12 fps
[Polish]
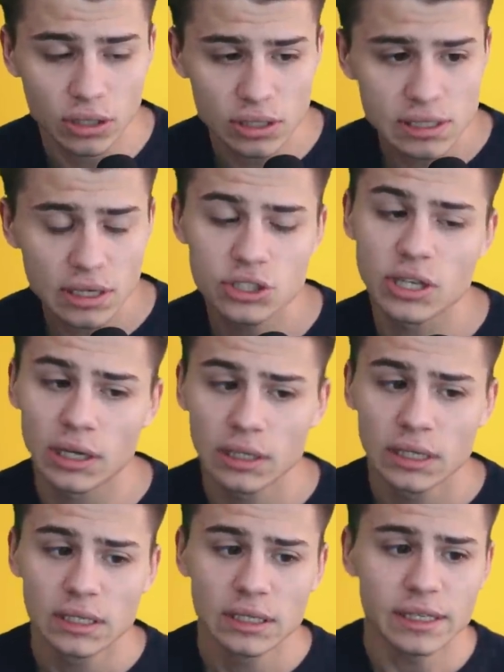To oznacza
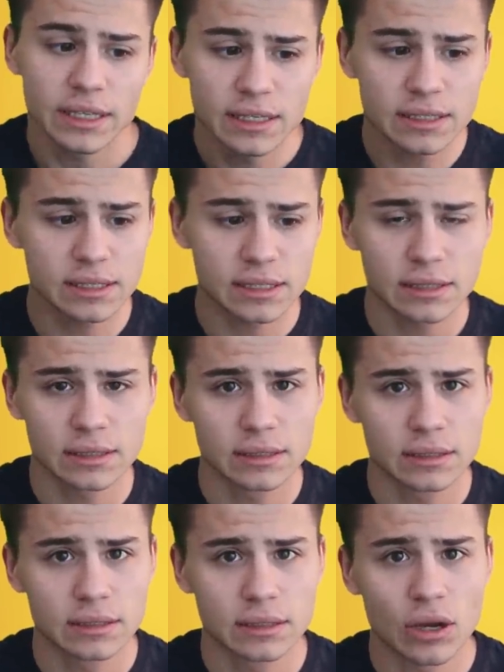X,
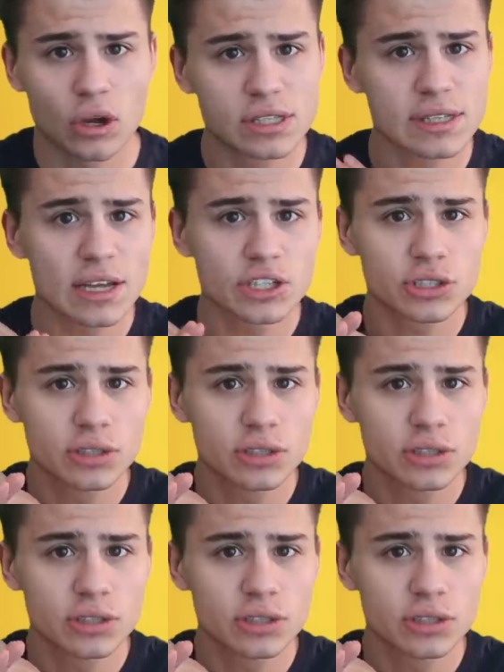ozna